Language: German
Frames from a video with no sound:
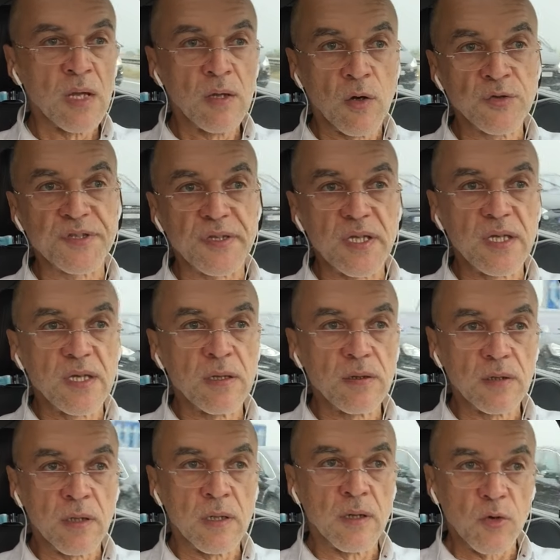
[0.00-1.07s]
Und die
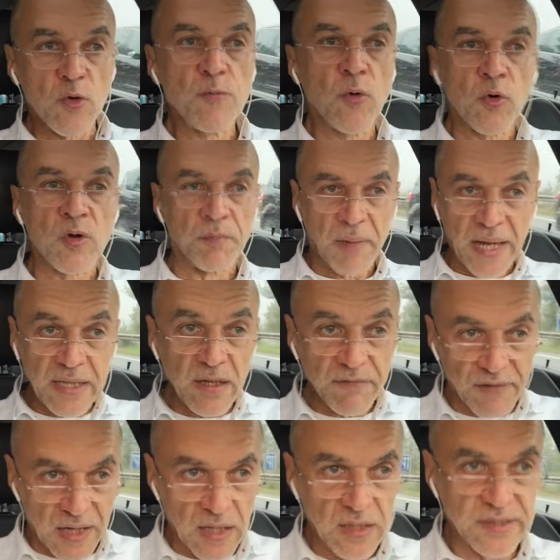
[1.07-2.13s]
äh, Übung meiner
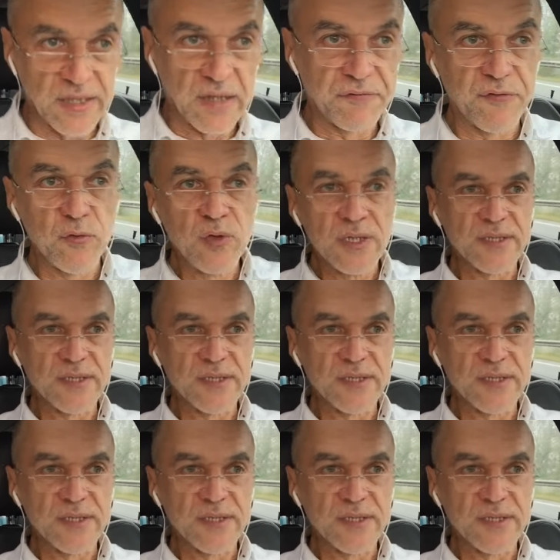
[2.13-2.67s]
Wahl dafür,